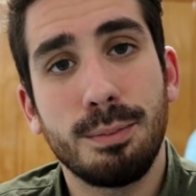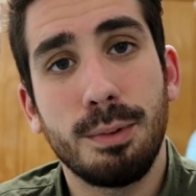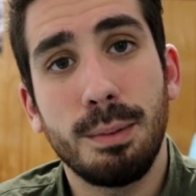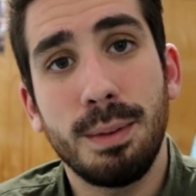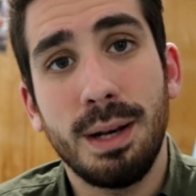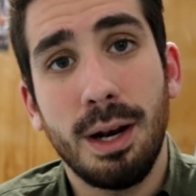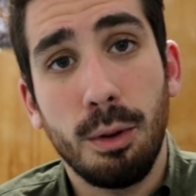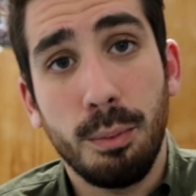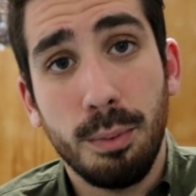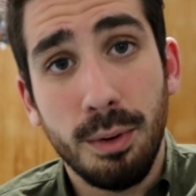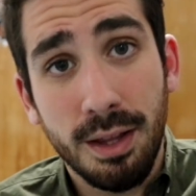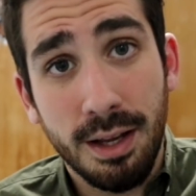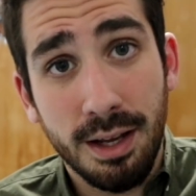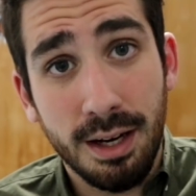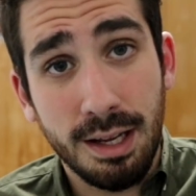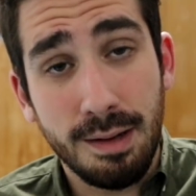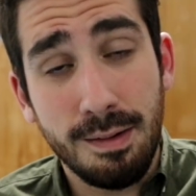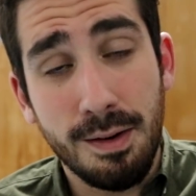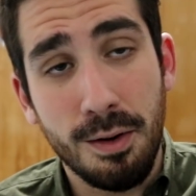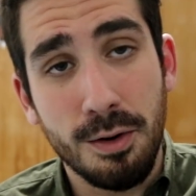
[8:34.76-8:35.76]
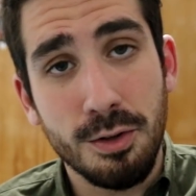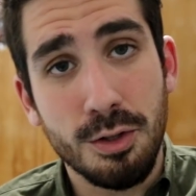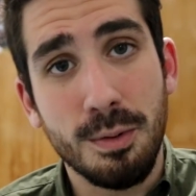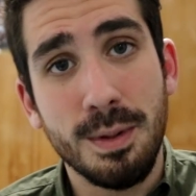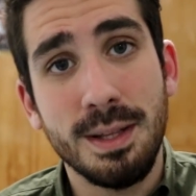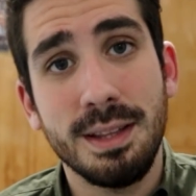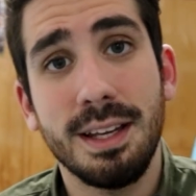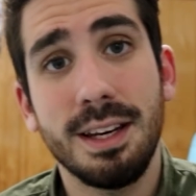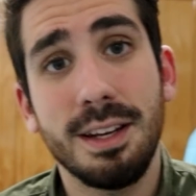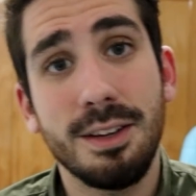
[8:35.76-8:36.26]
Pues mira, lo puedes dejar aquí abajo en los
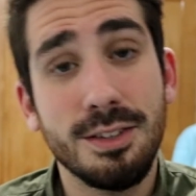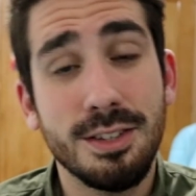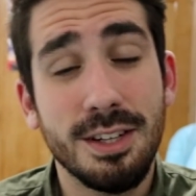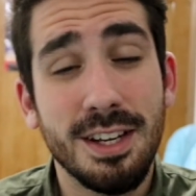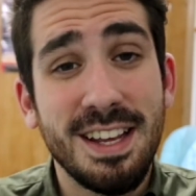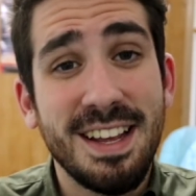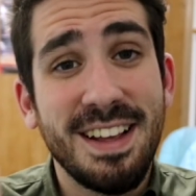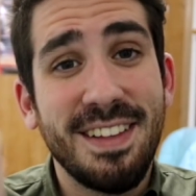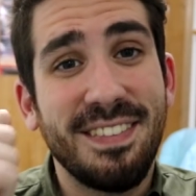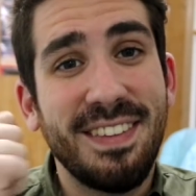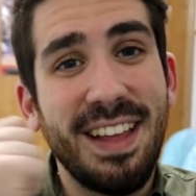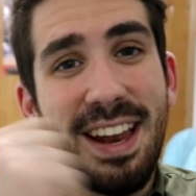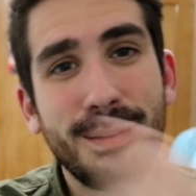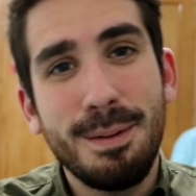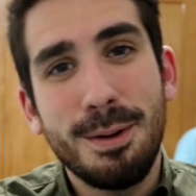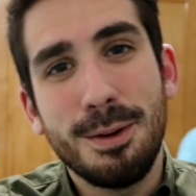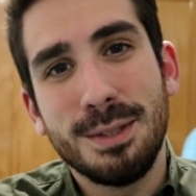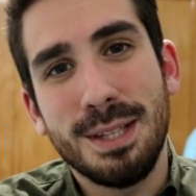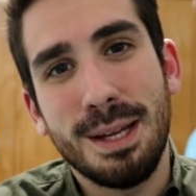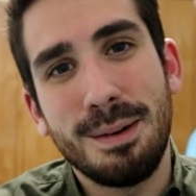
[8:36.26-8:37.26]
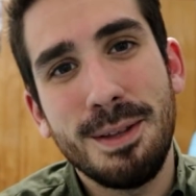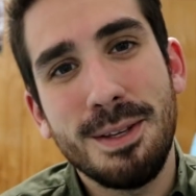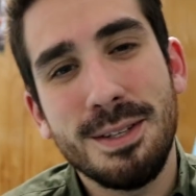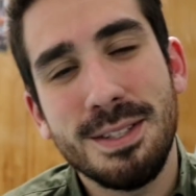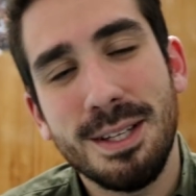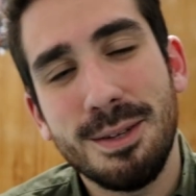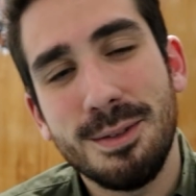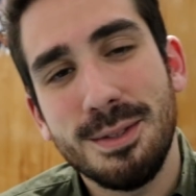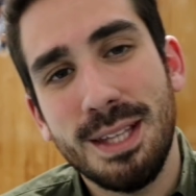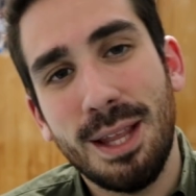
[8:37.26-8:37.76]
comentarios, dale me gusta al vídeo si
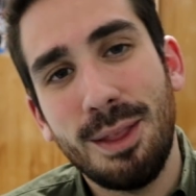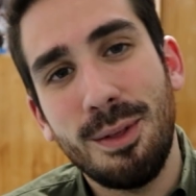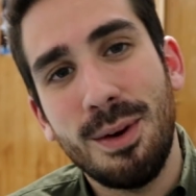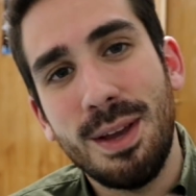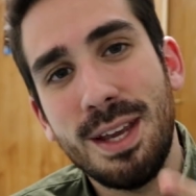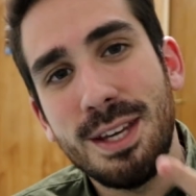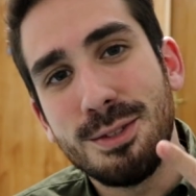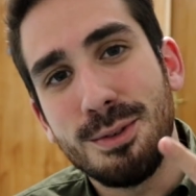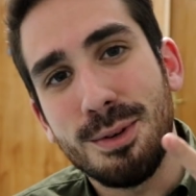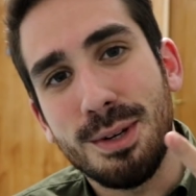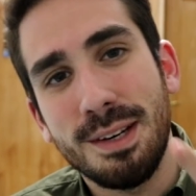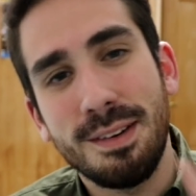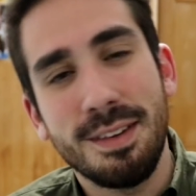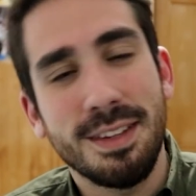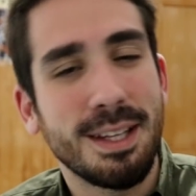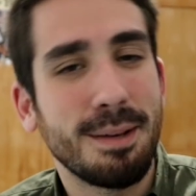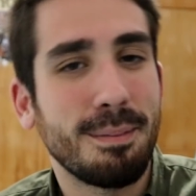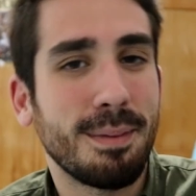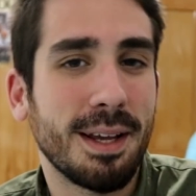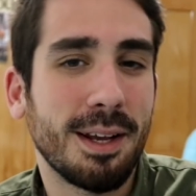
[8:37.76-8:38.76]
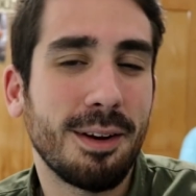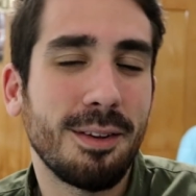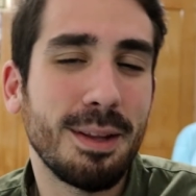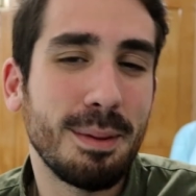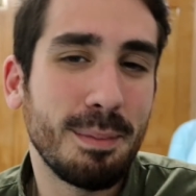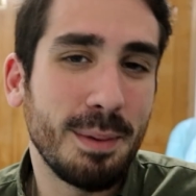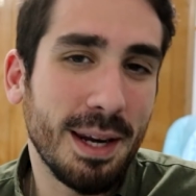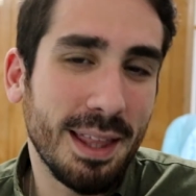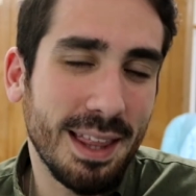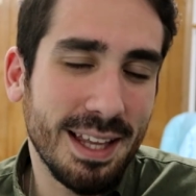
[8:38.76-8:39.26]
te ha gustado y suscríbete para que no te
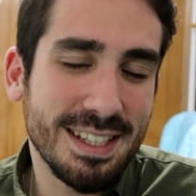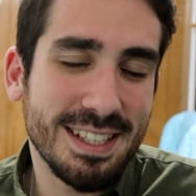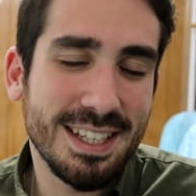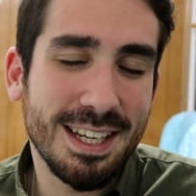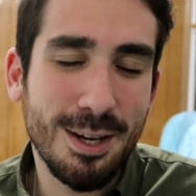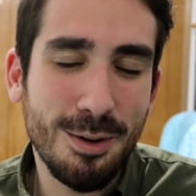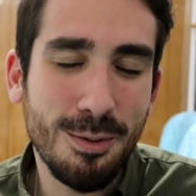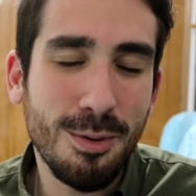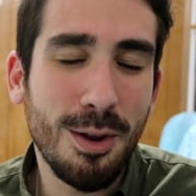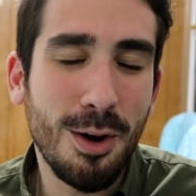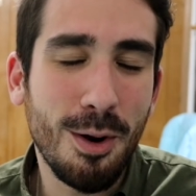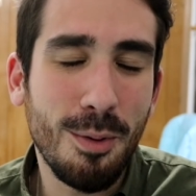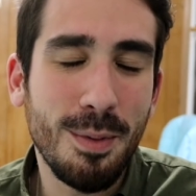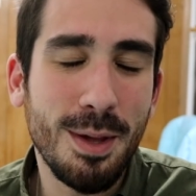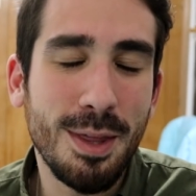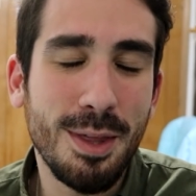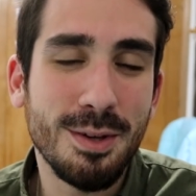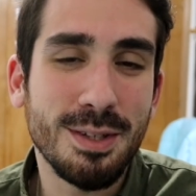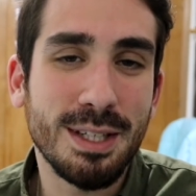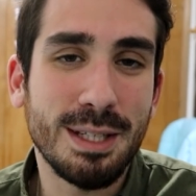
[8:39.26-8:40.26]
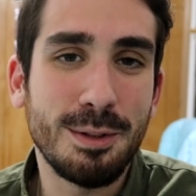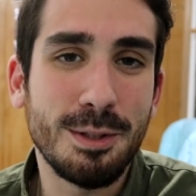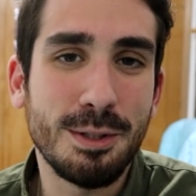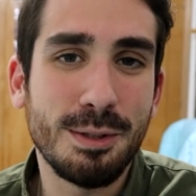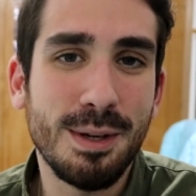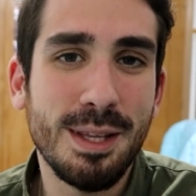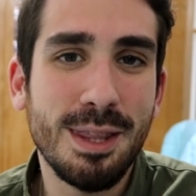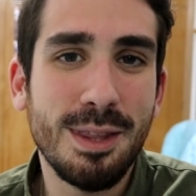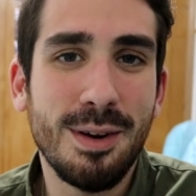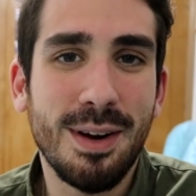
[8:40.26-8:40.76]
pierdas ninguno de los vídeos que voy
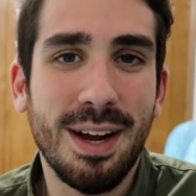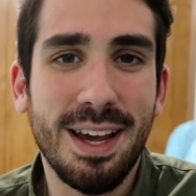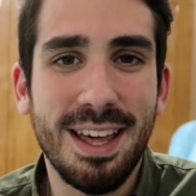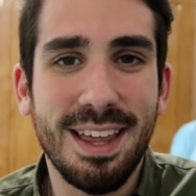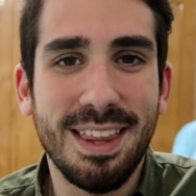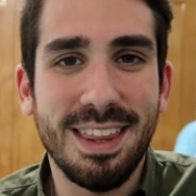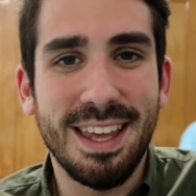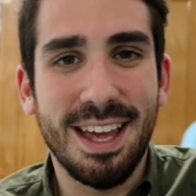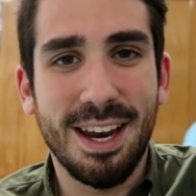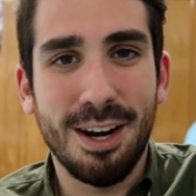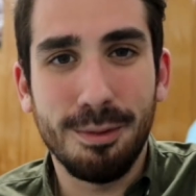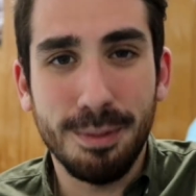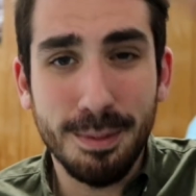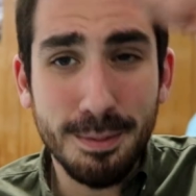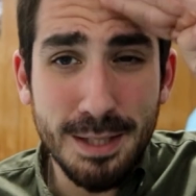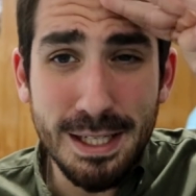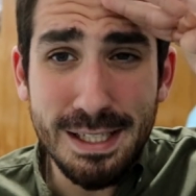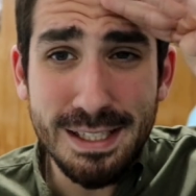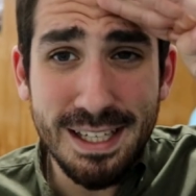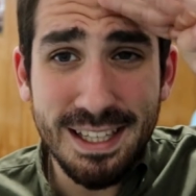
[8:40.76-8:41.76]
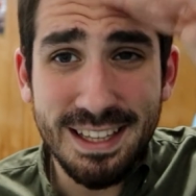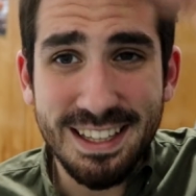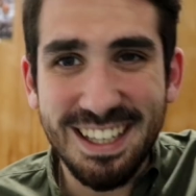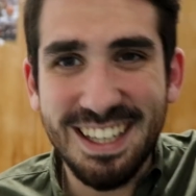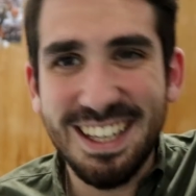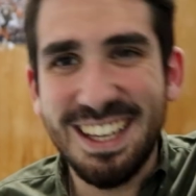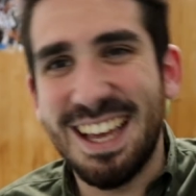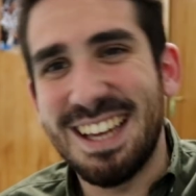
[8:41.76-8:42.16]
subiendo cada día. Nos vemos en el siguiente, ¿eh?